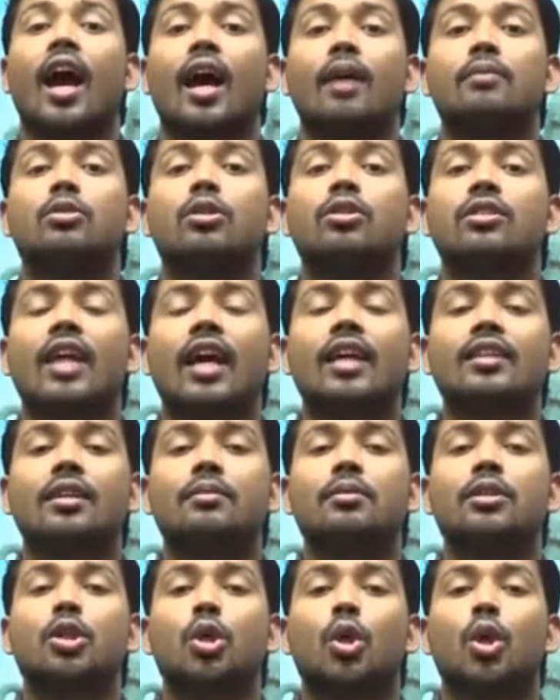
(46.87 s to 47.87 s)
हम जो सांस
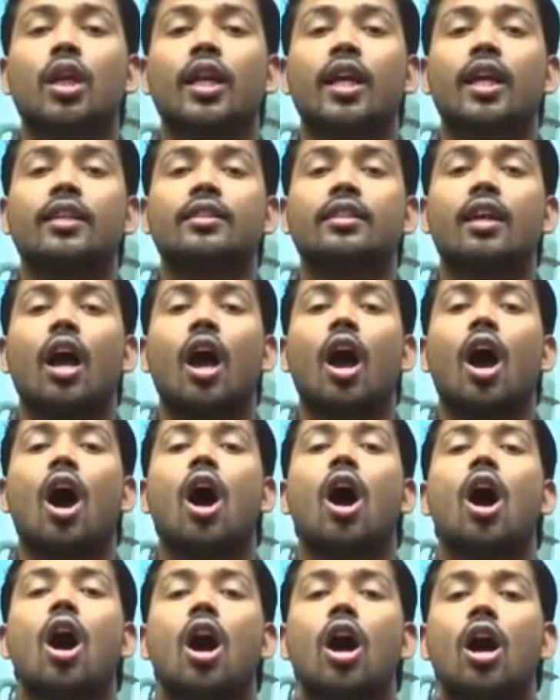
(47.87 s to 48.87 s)
अभी छोड़ रहे हैं से
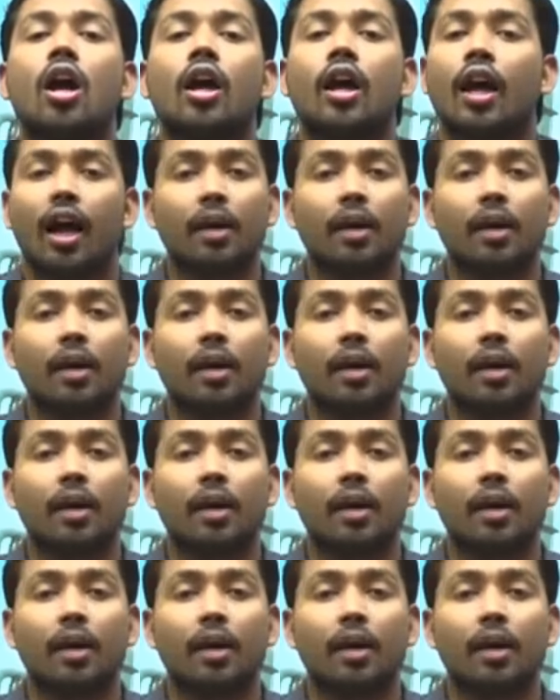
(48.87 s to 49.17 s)
हाँ,